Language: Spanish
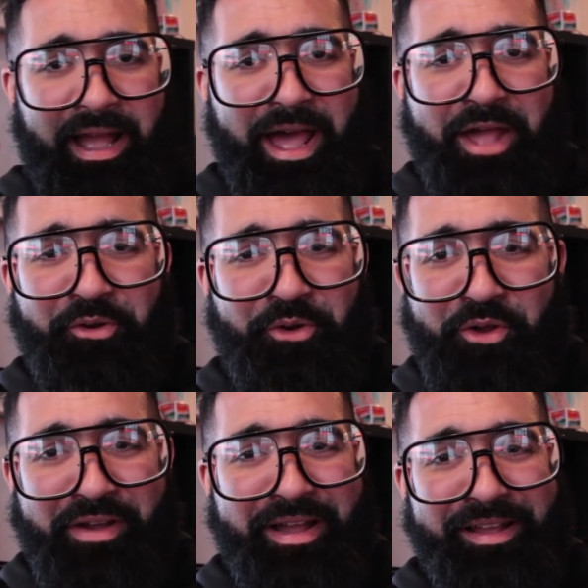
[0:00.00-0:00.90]
I don't
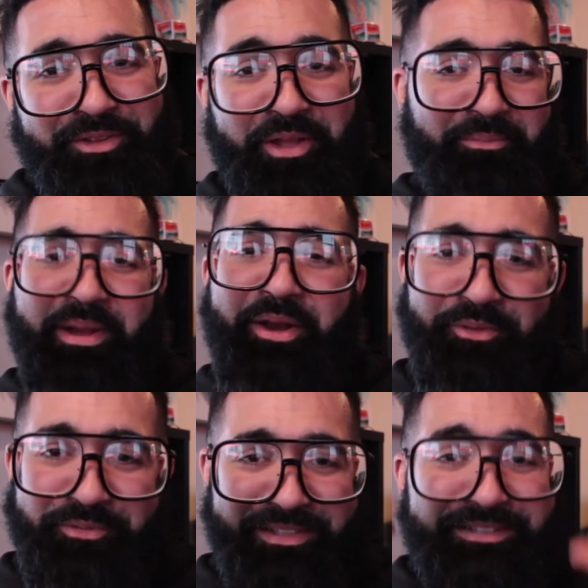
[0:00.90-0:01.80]
know if I, bueno,
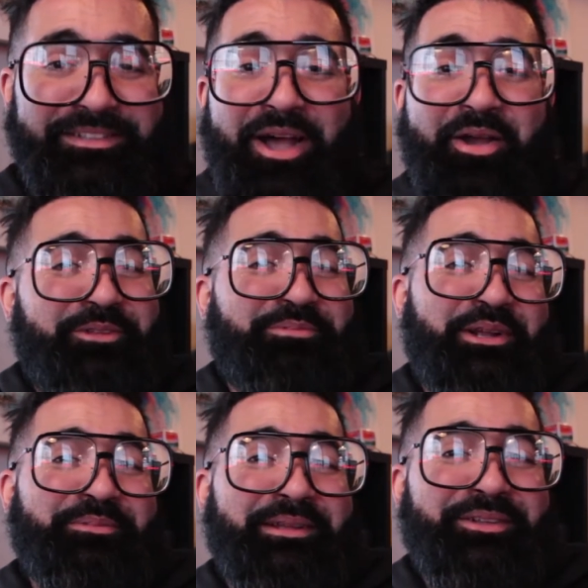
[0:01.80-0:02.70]
this is how I
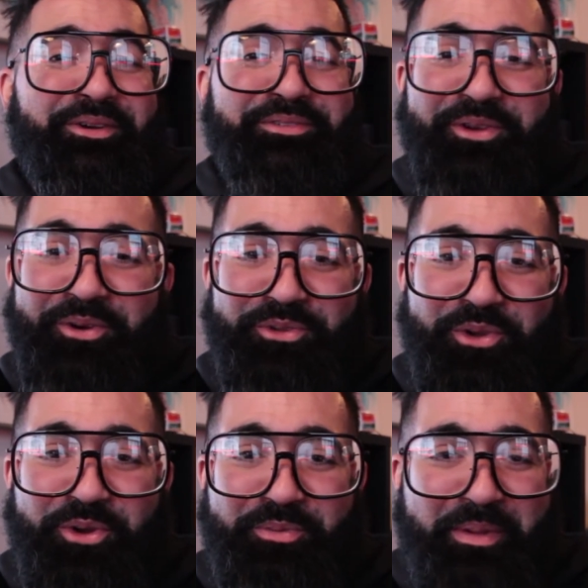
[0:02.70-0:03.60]
express myself. So,
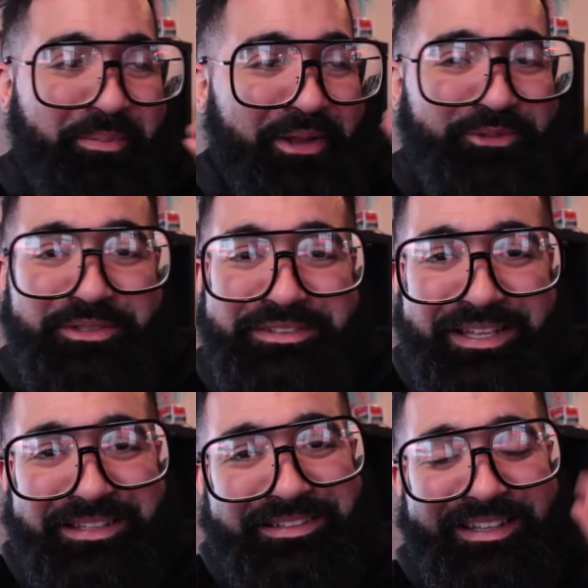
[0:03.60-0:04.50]
yo me expreso
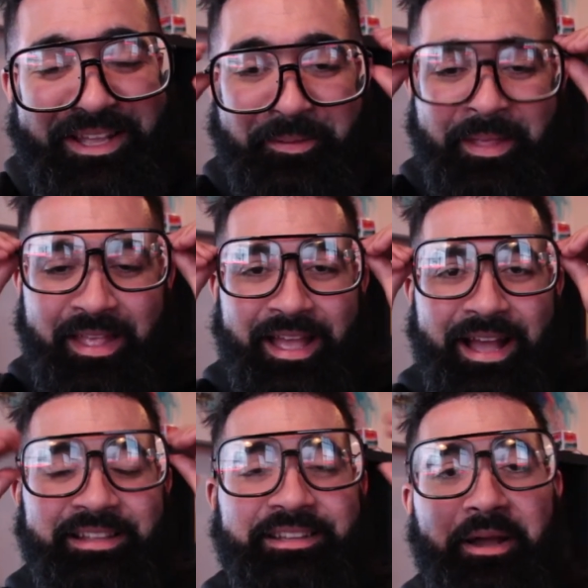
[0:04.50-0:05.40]
así, así que,
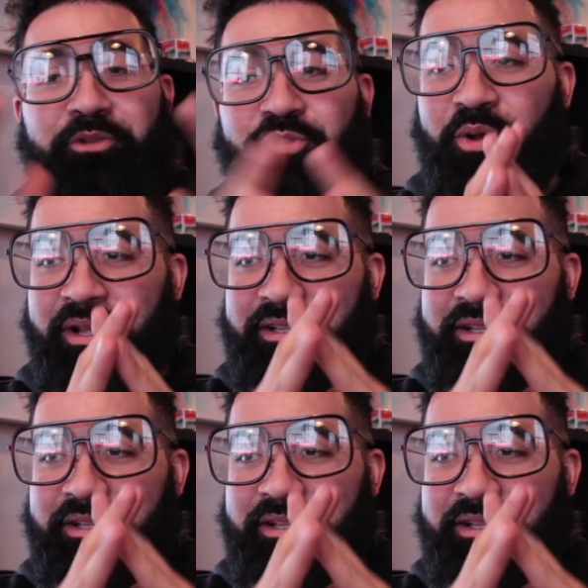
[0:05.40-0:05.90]
anotado so,